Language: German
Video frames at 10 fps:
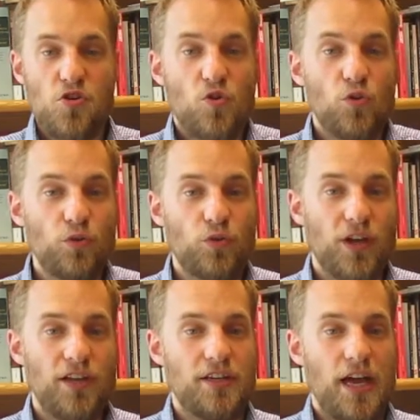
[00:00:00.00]

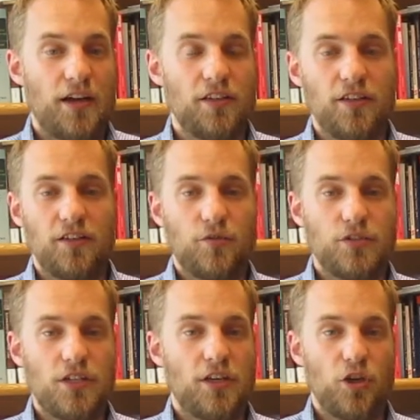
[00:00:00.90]
unfreundliche Akte, die für
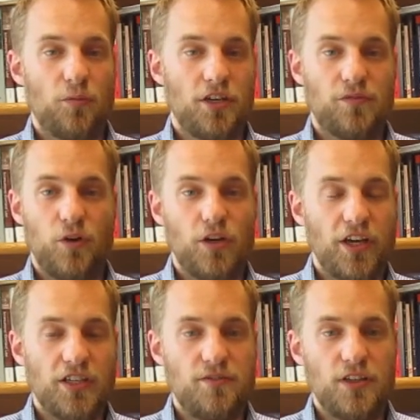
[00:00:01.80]
sich genommen nicht
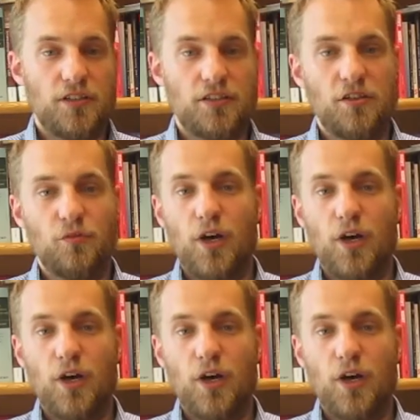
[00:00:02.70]
völkerrechtswidrig sind,